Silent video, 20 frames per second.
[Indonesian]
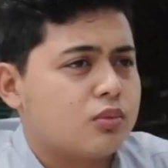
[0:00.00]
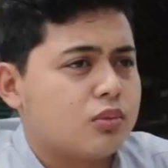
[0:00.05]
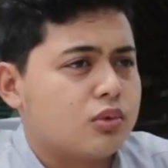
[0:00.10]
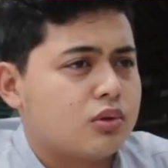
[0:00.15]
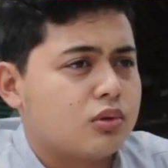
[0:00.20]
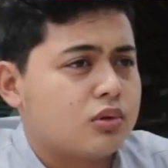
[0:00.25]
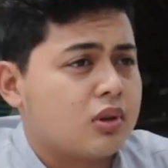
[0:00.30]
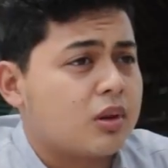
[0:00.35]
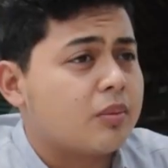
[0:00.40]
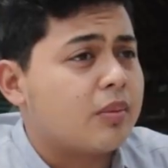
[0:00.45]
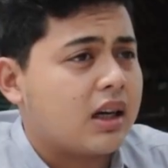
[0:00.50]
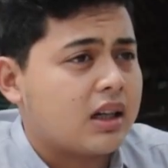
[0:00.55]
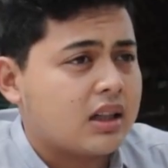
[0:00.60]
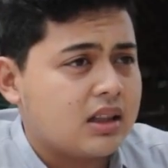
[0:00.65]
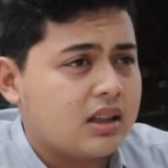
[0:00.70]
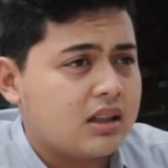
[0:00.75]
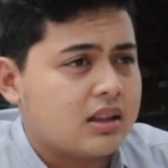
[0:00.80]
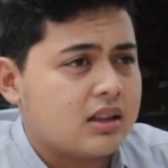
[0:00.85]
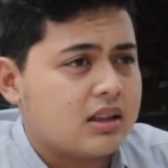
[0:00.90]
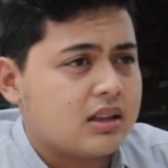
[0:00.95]
bumbu
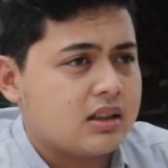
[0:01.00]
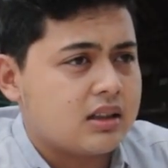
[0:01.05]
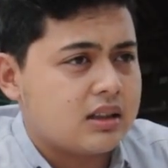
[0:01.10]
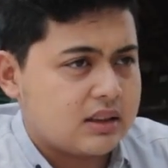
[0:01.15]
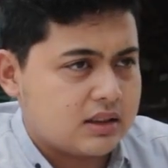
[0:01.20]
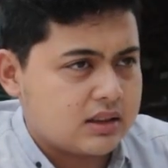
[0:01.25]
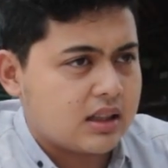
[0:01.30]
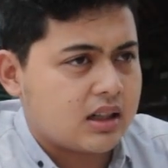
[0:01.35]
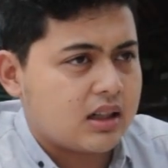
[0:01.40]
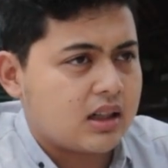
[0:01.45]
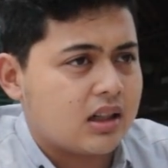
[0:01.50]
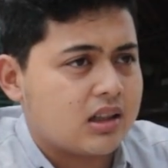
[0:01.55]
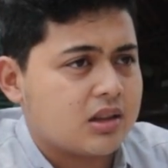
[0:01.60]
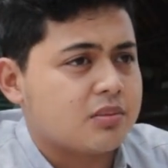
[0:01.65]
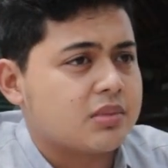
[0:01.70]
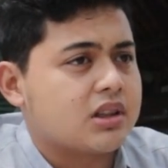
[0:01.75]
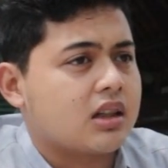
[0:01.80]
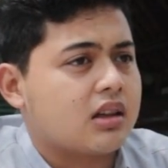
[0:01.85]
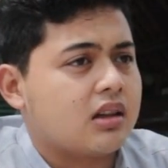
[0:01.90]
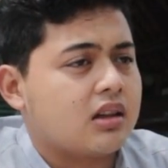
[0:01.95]
kemangi secara garis
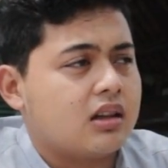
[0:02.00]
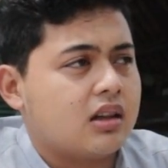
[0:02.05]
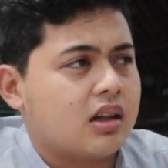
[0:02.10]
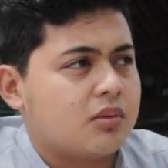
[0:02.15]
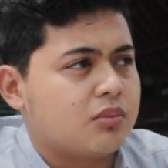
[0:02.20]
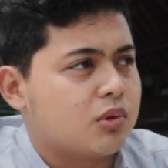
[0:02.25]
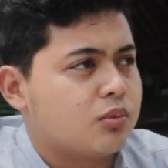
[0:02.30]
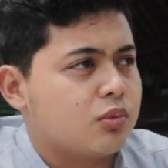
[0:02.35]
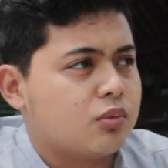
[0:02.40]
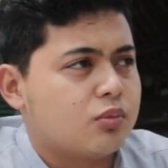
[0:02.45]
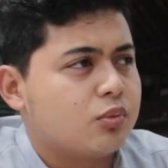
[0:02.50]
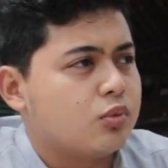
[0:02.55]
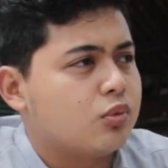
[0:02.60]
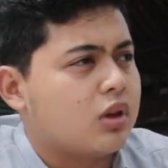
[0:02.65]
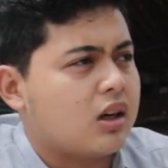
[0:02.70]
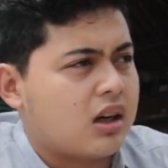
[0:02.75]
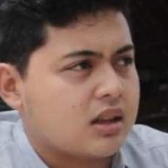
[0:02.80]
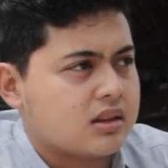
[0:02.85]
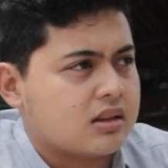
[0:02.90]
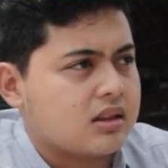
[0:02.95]
besarnya dengan
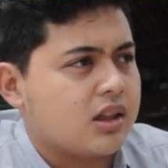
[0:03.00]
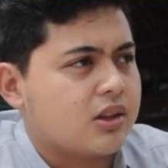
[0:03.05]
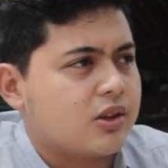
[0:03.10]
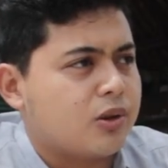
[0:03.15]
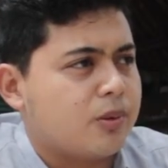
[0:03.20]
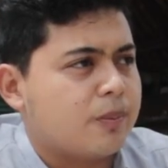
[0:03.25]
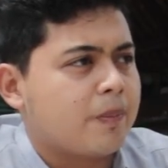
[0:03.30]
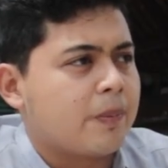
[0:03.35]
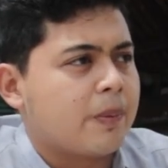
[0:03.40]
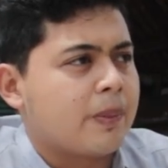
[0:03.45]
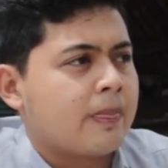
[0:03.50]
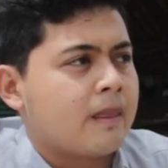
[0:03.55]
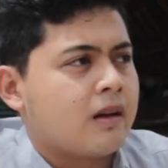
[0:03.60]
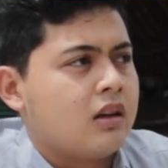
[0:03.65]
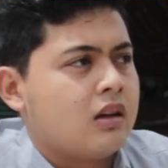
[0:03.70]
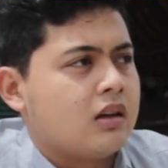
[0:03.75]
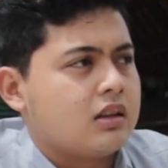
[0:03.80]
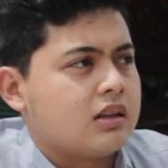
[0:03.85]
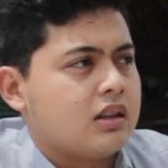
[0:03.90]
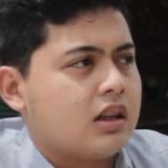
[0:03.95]
bumbu-bumbu khas ayam
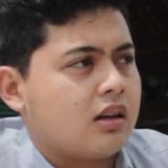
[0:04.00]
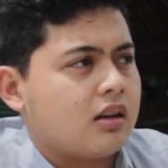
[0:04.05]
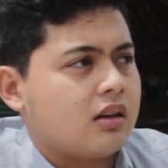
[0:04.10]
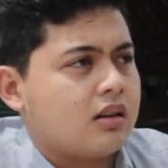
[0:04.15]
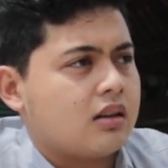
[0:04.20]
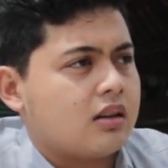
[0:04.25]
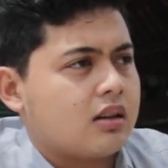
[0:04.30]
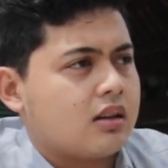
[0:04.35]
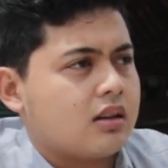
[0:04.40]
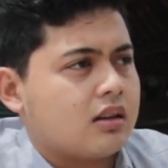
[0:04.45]
yang